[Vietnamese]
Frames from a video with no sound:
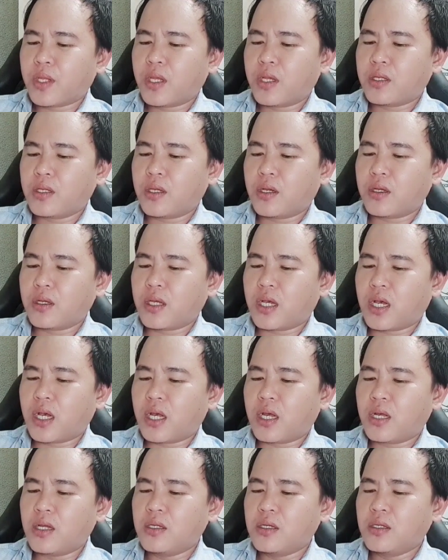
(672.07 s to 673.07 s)
rồi
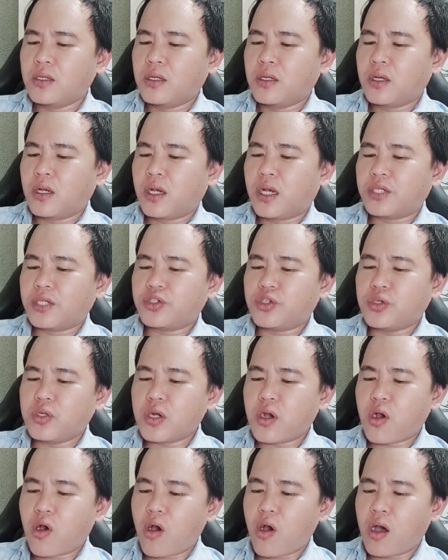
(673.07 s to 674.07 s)
à, à,
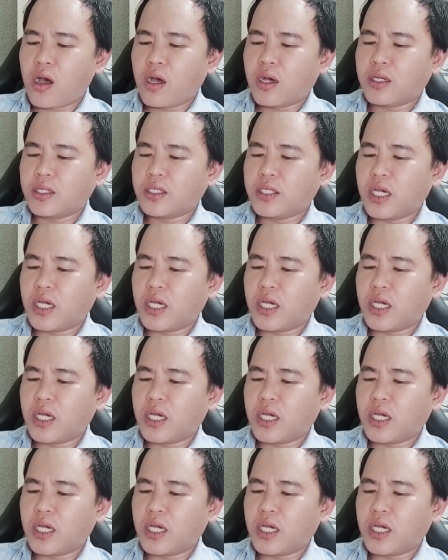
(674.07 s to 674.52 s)
sửa kho